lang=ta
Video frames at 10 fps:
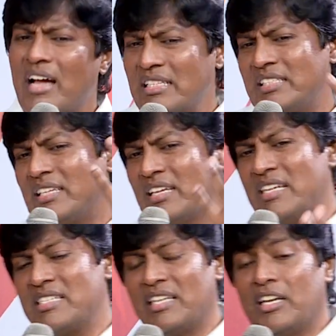
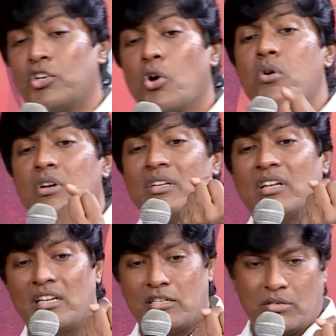கர்த்தருக்கென்று டோட்டல்
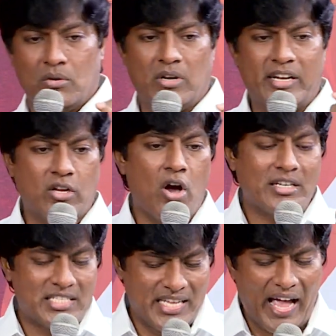கண்ட்ரோல் இன்
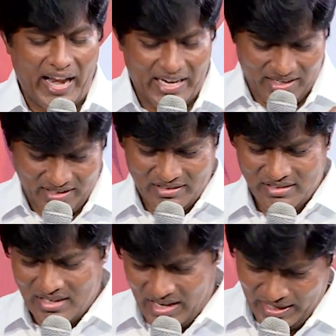காட்ஸ் ஹேண்ட்
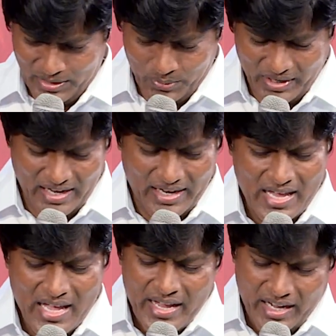அலே லூயா
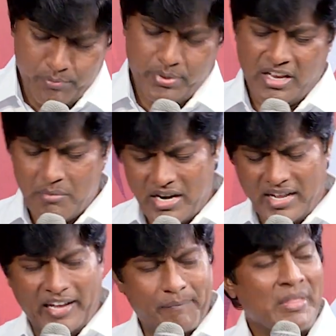என்
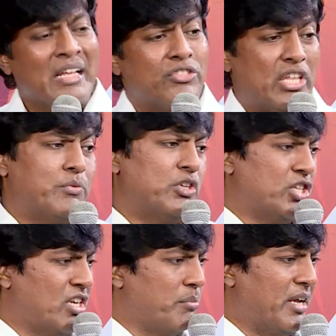பிரியமான
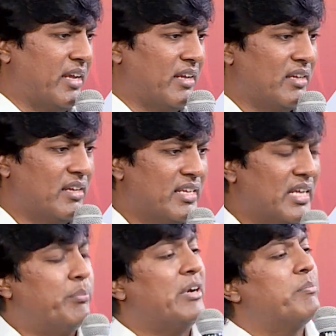தெய்வஜனமே
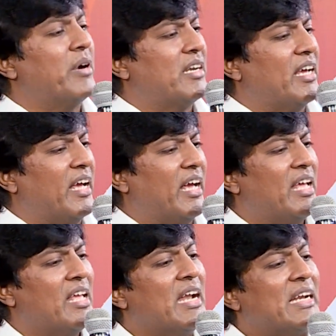இப்படிப்பட்ட
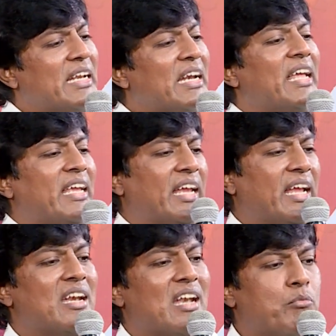நிலை
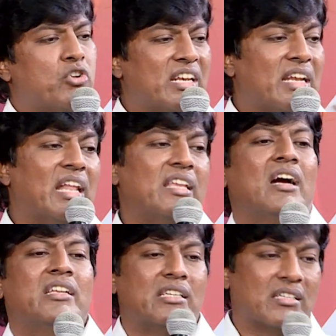நம்முடைய
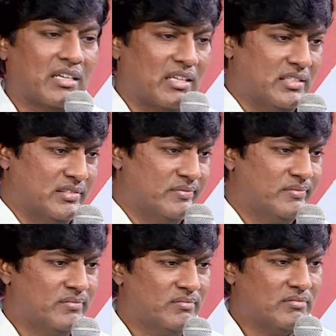நிலையாக இருக்கிறது
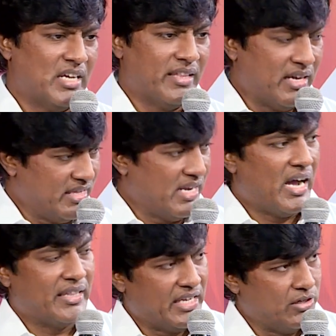அதான் இதை
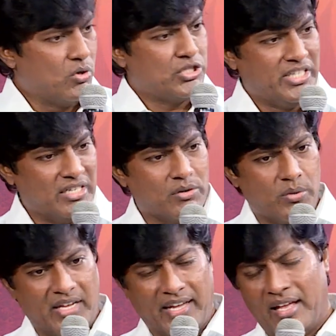அதை
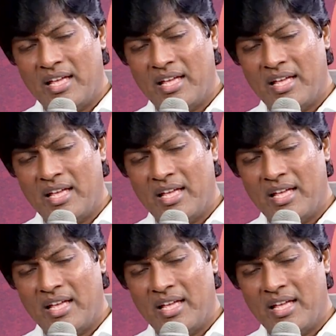யோசிக்கக்கூடிய